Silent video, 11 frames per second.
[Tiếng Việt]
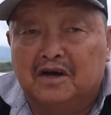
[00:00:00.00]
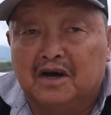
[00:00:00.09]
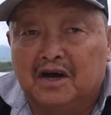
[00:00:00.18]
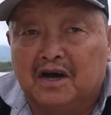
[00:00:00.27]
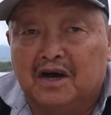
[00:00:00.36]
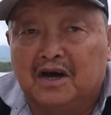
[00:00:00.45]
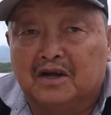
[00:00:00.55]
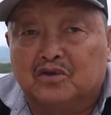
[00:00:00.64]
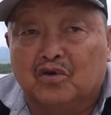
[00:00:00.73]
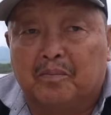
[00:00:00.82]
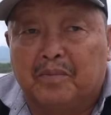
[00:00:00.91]
à
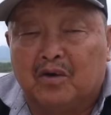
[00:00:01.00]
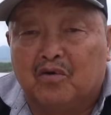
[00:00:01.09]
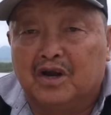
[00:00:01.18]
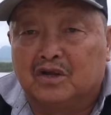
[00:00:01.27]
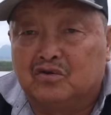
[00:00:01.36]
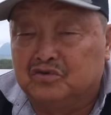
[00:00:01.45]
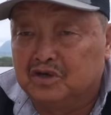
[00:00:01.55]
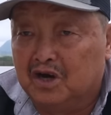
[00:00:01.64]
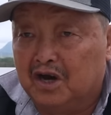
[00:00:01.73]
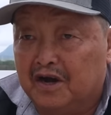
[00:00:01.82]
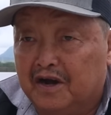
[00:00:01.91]
tôi bé quá này tu
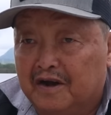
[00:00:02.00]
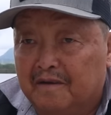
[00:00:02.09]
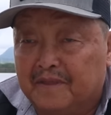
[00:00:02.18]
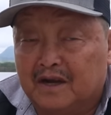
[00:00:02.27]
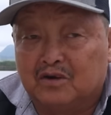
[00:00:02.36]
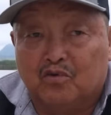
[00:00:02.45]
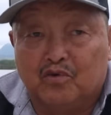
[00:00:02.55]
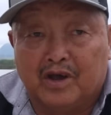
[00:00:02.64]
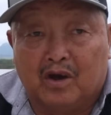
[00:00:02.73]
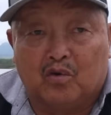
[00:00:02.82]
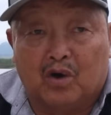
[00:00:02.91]
sơ ăn cú
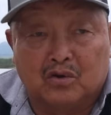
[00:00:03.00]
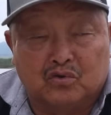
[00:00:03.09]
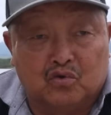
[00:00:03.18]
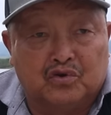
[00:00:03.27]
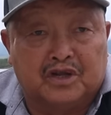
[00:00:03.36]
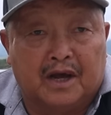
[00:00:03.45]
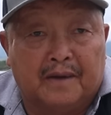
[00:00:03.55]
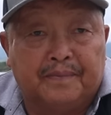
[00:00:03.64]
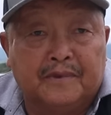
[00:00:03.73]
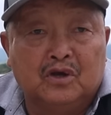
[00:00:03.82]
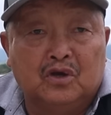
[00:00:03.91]
đồ quá tu tu chả
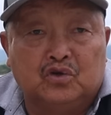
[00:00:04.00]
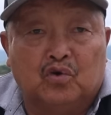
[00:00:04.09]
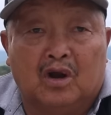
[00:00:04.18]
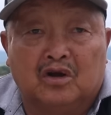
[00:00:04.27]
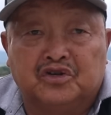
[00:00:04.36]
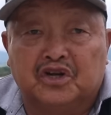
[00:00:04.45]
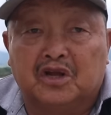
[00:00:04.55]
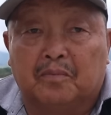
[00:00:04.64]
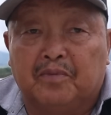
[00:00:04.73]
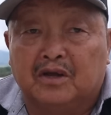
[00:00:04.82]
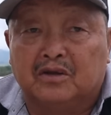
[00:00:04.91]
chùa lâu xe
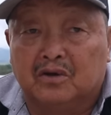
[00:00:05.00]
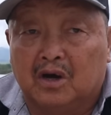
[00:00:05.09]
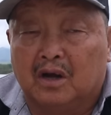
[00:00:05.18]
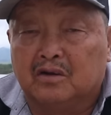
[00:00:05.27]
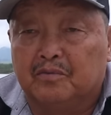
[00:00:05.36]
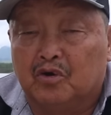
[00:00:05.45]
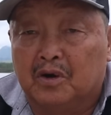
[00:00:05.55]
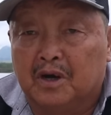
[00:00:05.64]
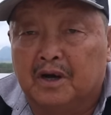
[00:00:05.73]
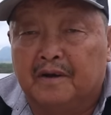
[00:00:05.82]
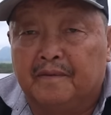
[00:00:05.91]
để thế đó tôi mình nhỏ
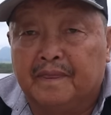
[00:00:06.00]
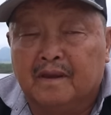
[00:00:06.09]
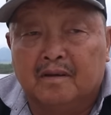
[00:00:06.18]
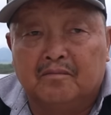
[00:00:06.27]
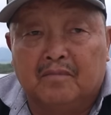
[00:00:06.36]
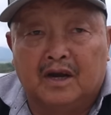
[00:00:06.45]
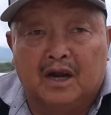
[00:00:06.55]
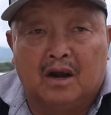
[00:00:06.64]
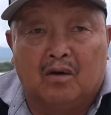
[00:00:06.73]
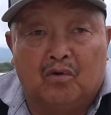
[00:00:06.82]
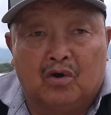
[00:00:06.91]
nữa mà
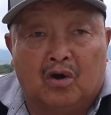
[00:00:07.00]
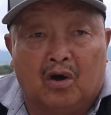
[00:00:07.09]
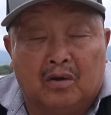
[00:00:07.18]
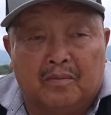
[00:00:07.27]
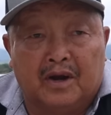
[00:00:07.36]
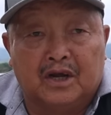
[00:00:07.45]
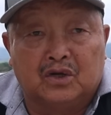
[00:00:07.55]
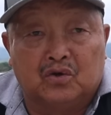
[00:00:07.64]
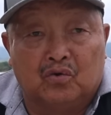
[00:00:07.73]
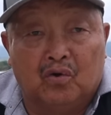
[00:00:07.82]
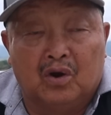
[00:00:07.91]
nè là uốn nọ là nè
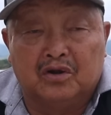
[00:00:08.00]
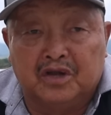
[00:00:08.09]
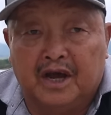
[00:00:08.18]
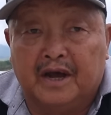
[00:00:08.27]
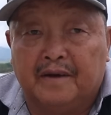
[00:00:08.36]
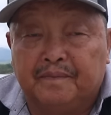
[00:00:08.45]
chủ tu lâu thế